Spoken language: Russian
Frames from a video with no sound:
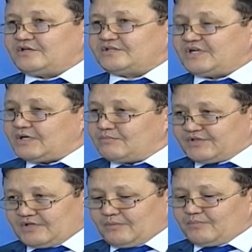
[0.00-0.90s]

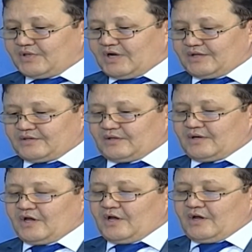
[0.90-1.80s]
заработной платы,
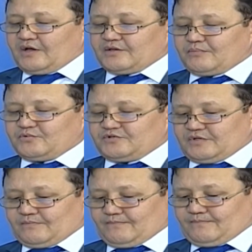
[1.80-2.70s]

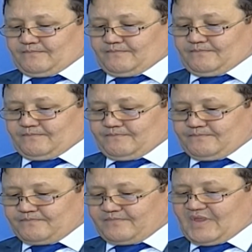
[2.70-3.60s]
допустим,
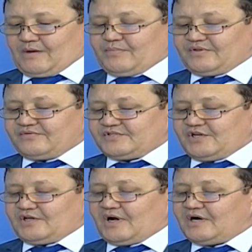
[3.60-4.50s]

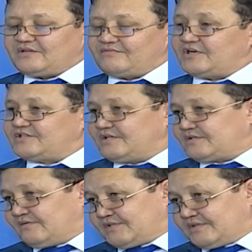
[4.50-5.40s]
подтверждение актов
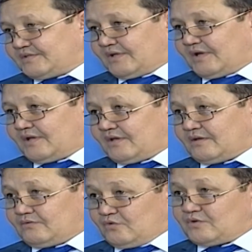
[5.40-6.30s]
гражданского состояния
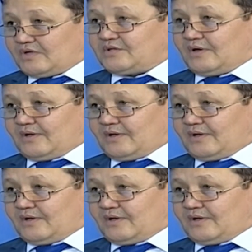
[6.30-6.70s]
и так далее.